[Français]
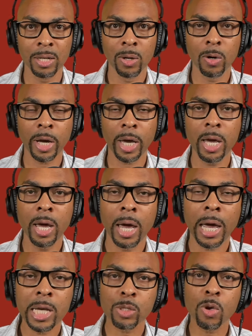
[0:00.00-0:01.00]
OK?
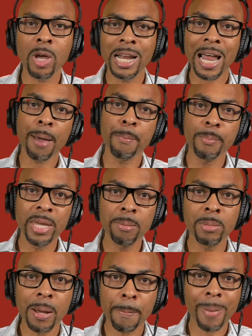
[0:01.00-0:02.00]
Est-ce que la
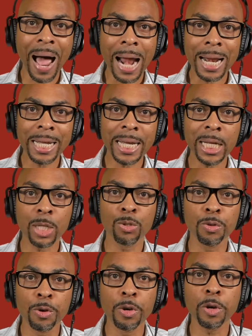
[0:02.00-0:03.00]
Bible parlait
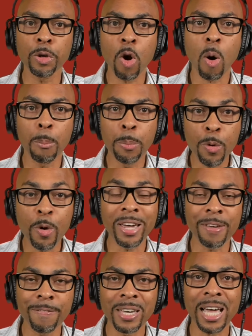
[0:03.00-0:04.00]
de
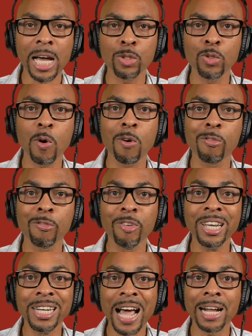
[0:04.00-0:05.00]
purification
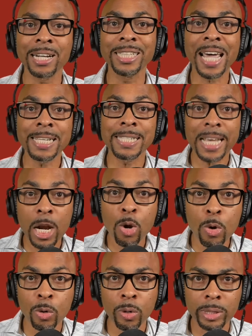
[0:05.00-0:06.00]
finale des
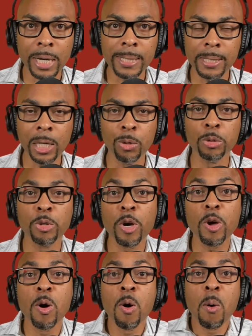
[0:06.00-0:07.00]
élus, des élus,
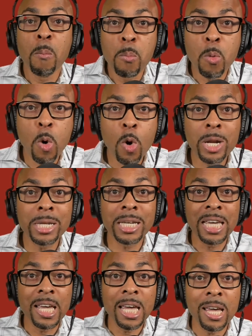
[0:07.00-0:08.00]
de monde
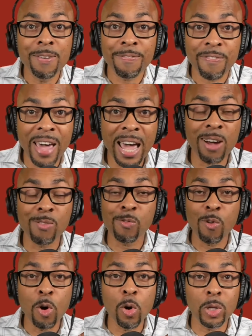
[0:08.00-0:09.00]
qui fait
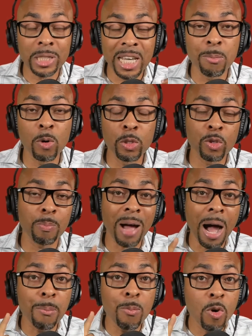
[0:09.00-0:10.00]
volonté, bon Dieu,
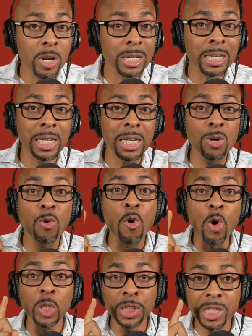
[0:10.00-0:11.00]
pas monde qui
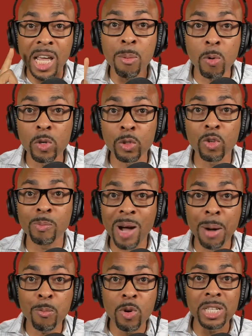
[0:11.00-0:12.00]
rejette, bon Dieu,
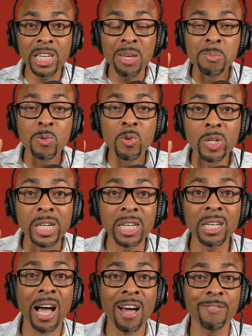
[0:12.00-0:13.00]
pas monde qui
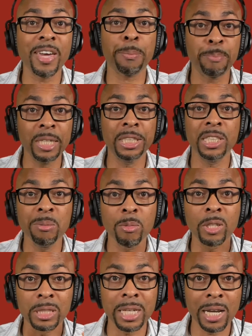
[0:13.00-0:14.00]
mourit avec péché
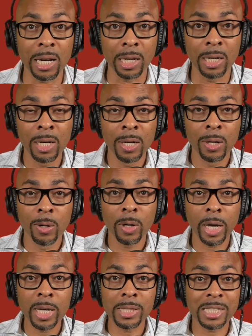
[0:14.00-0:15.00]
mortel.
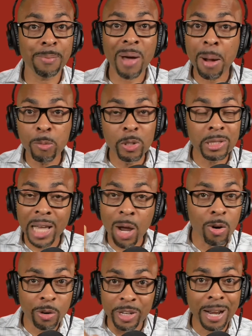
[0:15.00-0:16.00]
OK? C'est pas monde ça
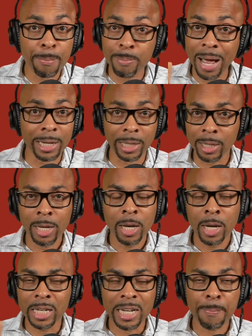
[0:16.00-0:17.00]
que a parlé.
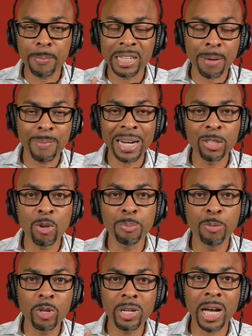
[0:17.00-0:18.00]
Quand on a parlé de
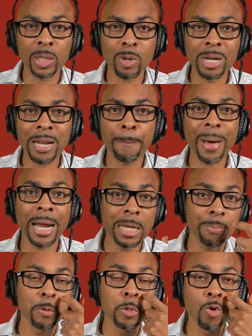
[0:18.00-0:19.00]
purgatoire, on a parlé
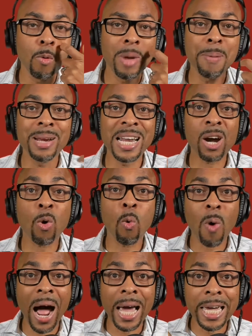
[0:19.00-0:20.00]
pour nous-mêmes les
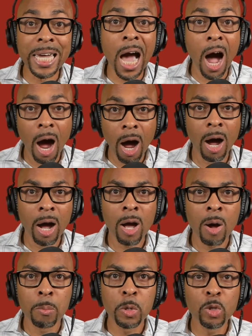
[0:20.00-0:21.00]
croyants,
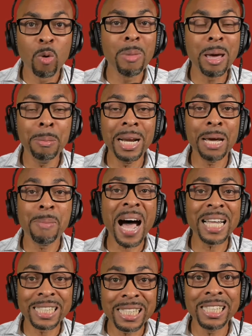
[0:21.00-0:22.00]
pour nous-mêmes les
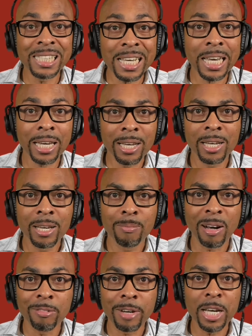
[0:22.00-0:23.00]
baptisés.
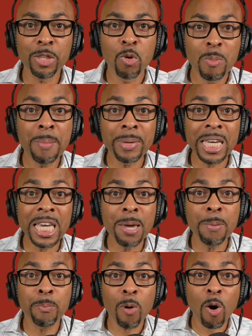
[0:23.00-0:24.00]
Pas vrai? Nous-mêmes
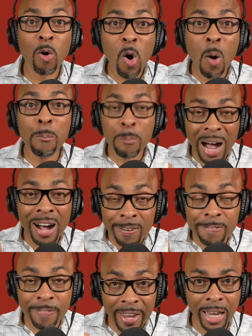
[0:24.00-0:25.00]
qui pas
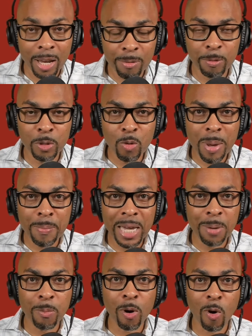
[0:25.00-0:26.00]
parfait. nous-mêmes
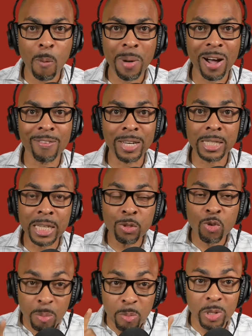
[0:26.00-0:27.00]
qui pas parfait. C'est
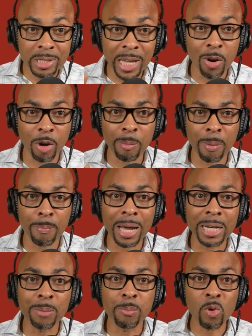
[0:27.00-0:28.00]
deux mondes, ça, qui m'a
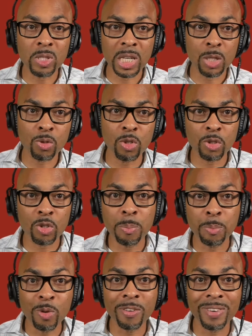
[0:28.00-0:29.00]
parlé. Processus de
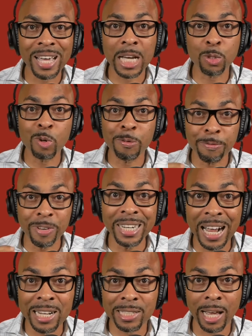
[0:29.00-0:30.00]
purification
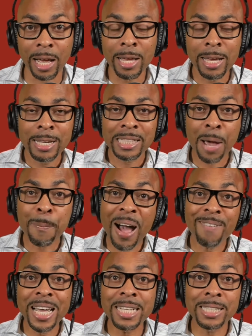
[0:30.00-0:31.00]
finale, ça. Ça
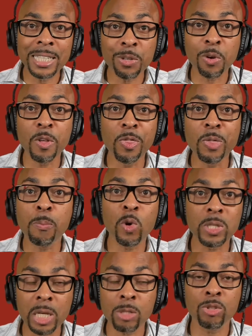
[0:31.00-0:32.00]
pas veut dire que
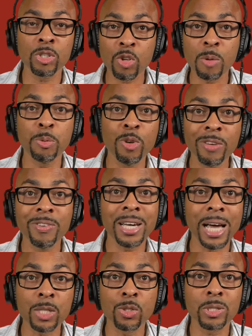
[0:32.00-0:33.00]
processus de
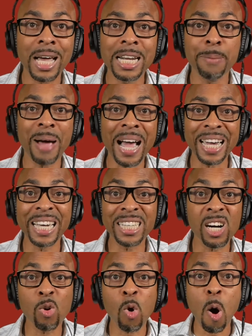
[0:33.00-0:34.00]
purification, ça, il pas
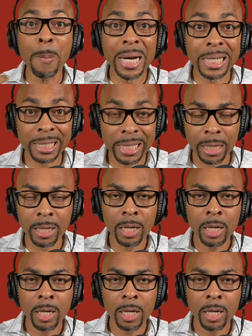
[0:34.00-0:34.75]
temps commencé.